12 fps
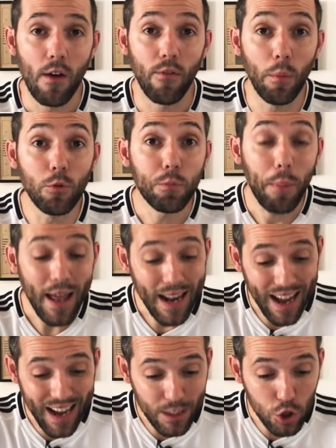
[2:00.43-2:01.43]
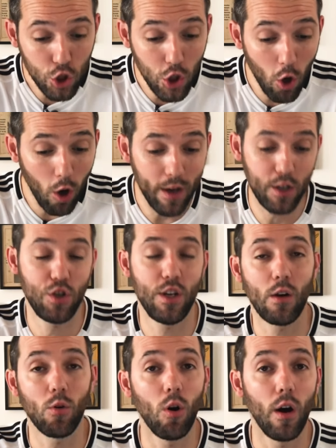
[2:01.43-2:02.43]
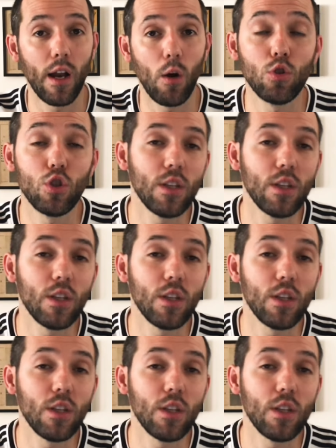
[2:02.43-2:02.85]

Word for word: Vamos para a Geórgia agora,